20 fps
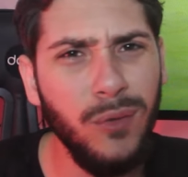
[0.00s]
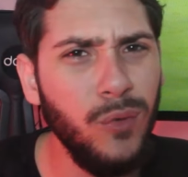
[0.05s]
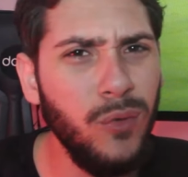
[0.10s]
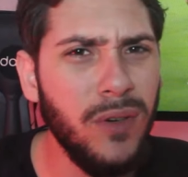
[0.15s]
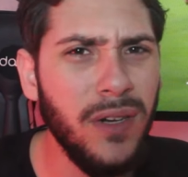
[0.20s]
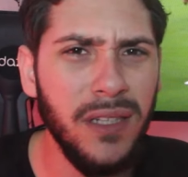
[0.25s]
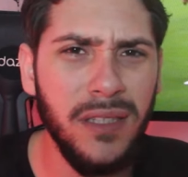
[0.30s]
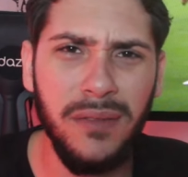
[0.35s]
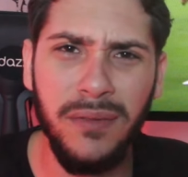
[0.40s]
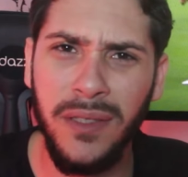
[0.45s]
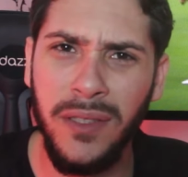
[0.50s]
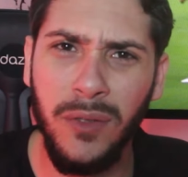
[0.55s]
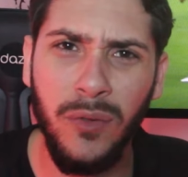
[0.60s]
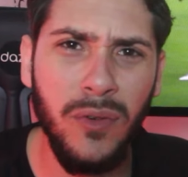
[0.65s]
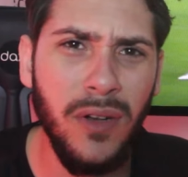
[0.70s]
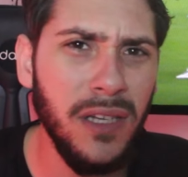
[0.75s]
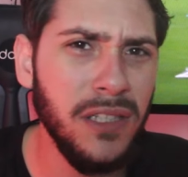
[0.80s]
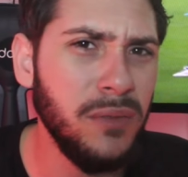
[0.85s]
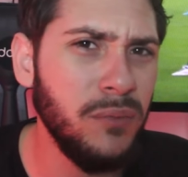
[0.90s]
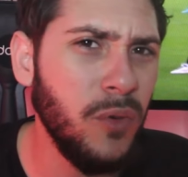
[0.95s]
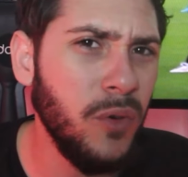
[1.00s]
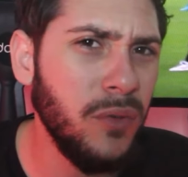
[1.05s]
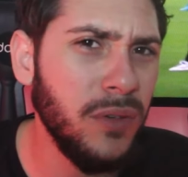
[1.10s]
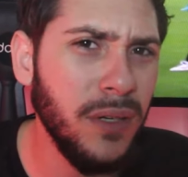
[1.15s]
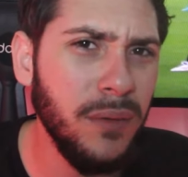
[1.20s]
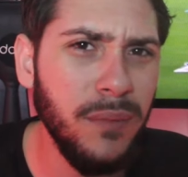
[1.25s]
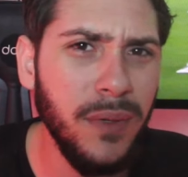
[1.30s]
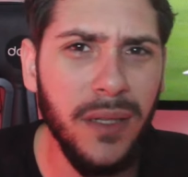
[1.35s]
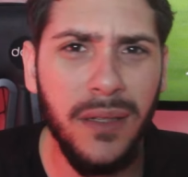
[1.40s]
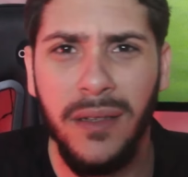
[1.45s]
Lucas, e Lucas
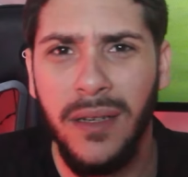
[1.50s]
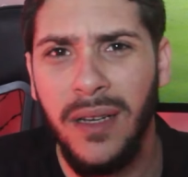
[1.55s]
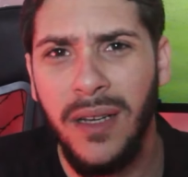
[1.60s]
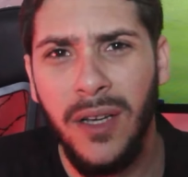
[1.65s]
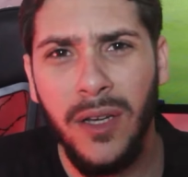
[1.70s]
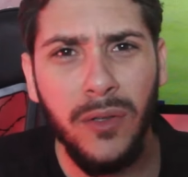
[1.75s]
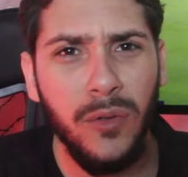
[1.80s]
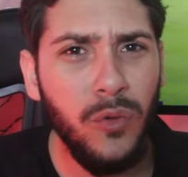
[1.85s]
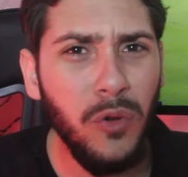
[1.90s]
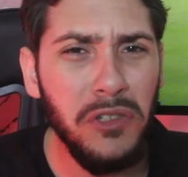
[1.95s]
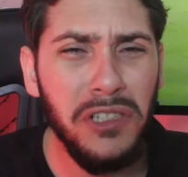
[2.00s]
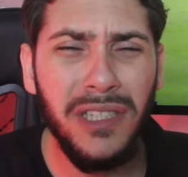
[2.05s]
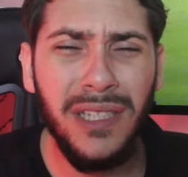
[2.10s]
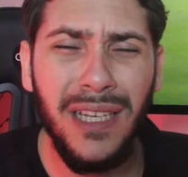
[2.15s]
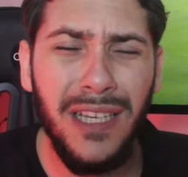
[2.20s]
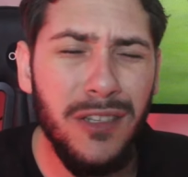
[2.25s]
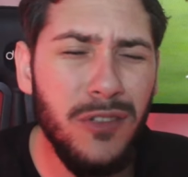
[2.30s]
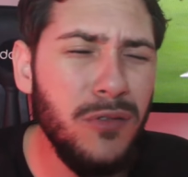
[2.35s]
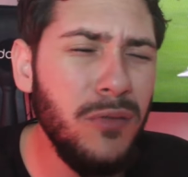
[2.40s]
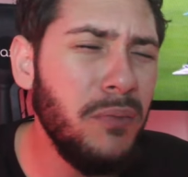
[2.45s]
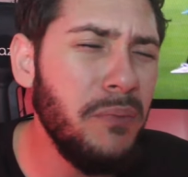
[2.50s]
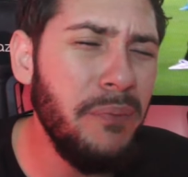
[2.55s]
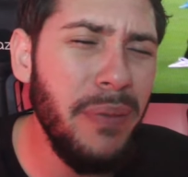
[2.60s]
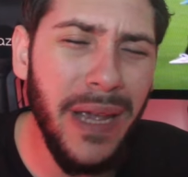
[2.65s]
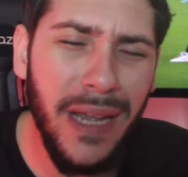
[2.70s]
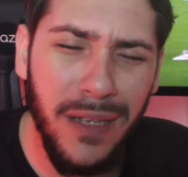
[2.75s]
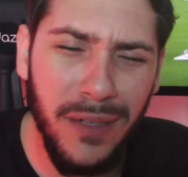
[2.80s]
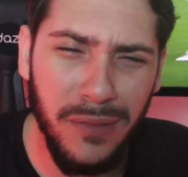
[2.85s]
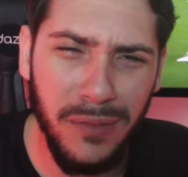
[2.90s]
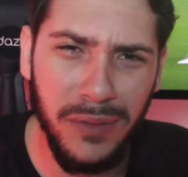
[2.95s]
Moura, mano. Dois
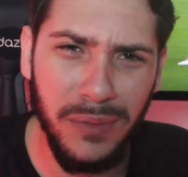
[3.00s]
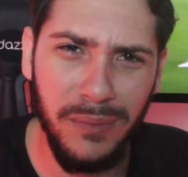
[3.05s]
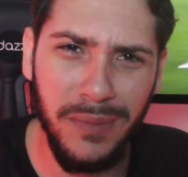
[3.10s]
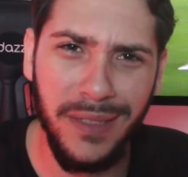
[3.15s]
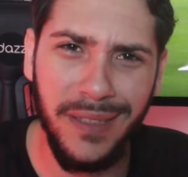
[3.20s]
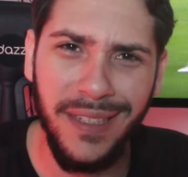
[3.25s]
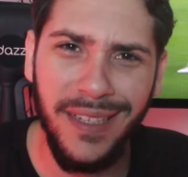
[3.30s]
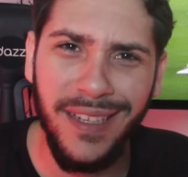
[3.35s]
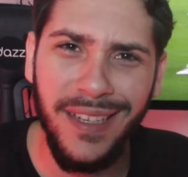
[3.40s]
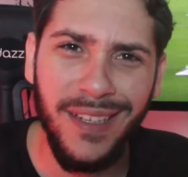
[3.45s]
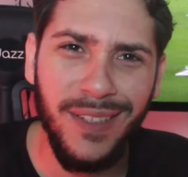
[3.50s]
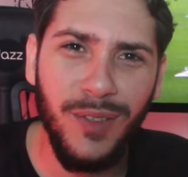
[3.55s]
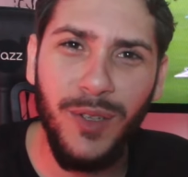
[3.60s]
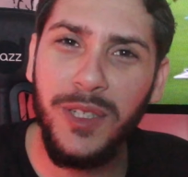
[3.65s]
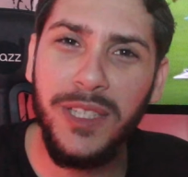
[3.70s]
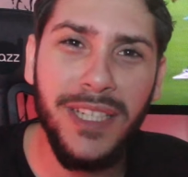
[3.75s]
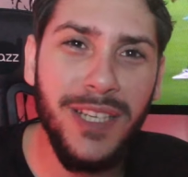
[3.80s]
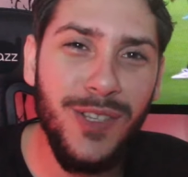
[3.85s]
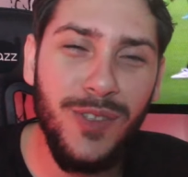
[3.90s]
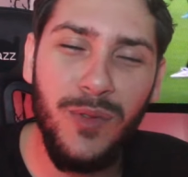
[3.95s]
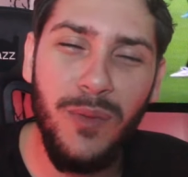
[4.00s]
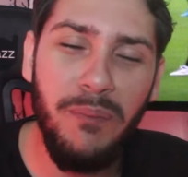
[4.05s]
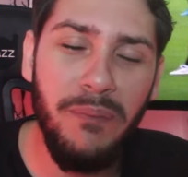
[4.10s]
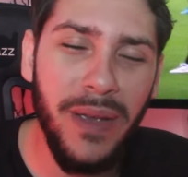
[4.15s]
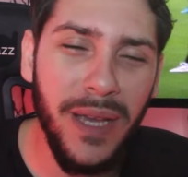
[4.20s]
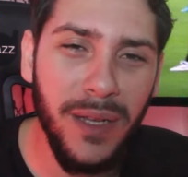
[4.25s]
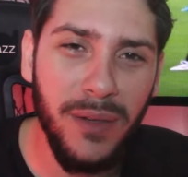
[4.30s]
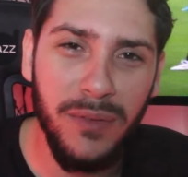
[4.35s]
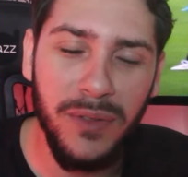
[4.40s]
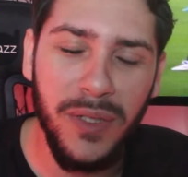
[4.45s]
quizumbeiros, mano. Dois
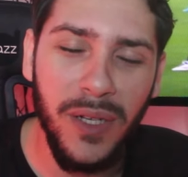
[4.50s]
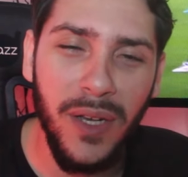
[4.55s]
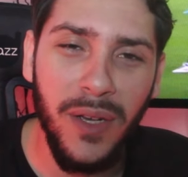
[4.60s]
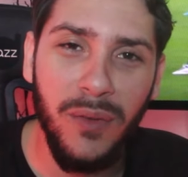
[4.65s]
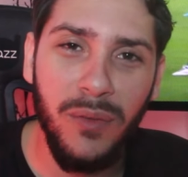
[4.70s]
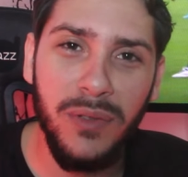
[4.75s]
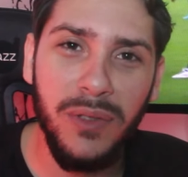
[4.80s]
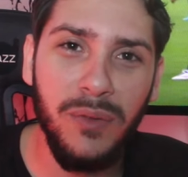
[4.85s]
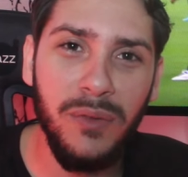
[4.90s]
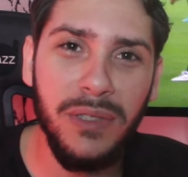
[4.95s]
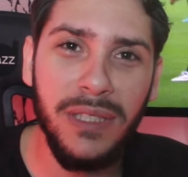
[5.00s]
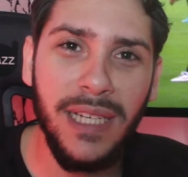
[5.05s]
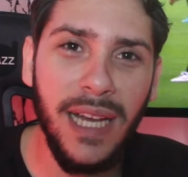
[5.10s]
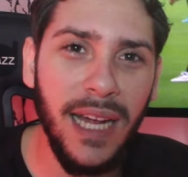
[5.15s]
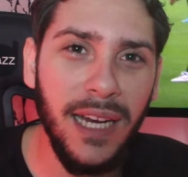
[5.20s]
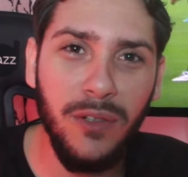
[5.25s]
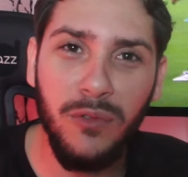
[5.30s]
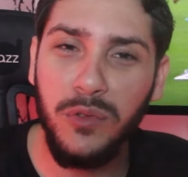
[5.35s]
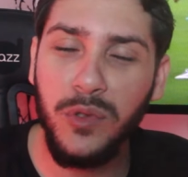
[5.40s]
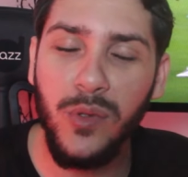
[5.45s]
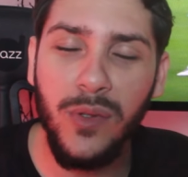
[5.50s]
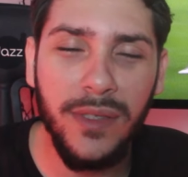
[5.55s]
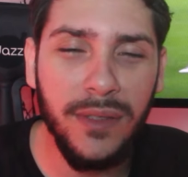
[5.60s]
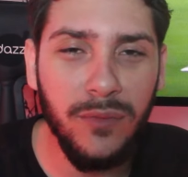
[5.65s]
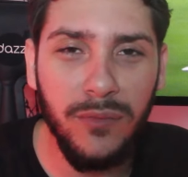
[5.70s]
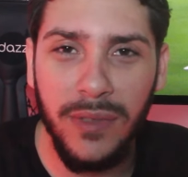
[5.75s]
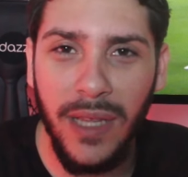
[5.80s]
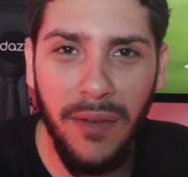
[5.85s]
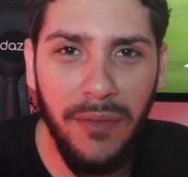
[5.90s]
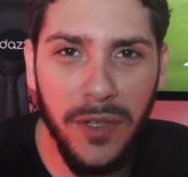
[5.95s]
quizumbeiros. Os, os caras não, jog,
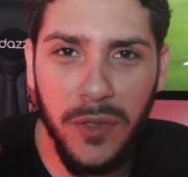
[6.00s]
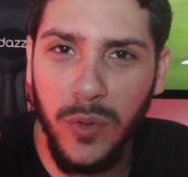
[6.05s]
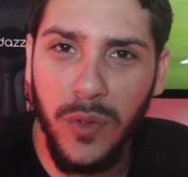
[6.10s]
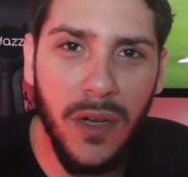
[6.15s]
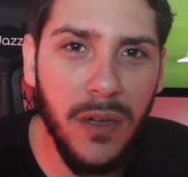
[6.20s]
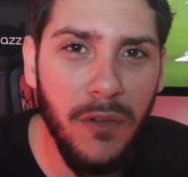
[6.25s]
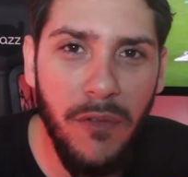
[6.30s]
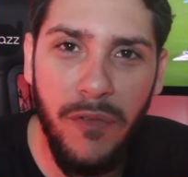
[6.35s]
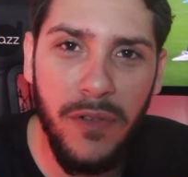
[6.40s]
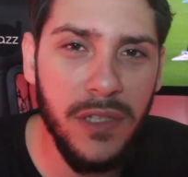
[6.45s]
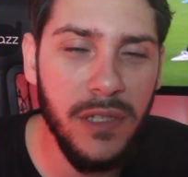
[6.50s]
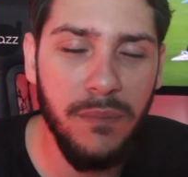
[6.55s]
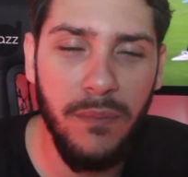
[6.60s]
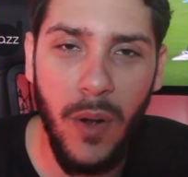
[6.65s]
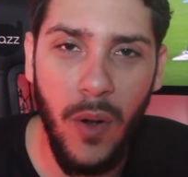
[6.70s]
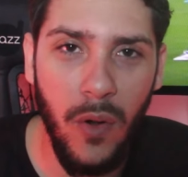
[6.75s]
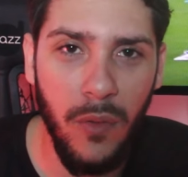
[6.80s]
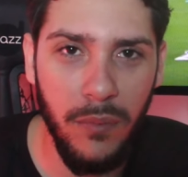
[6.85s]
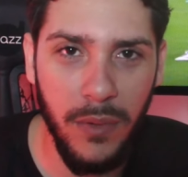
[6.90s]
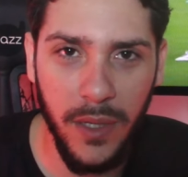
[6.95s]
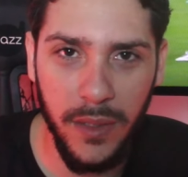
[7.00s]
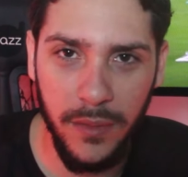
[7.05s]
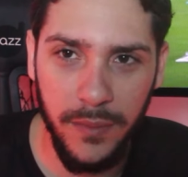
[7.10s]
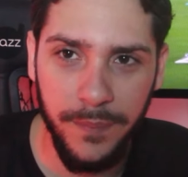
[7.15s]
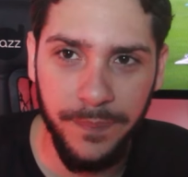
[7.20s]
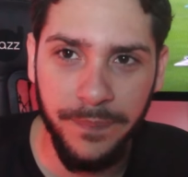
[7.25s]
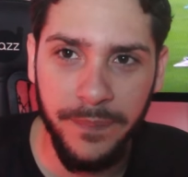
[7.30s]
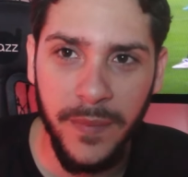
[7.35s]
não tava jogando futebol, mano.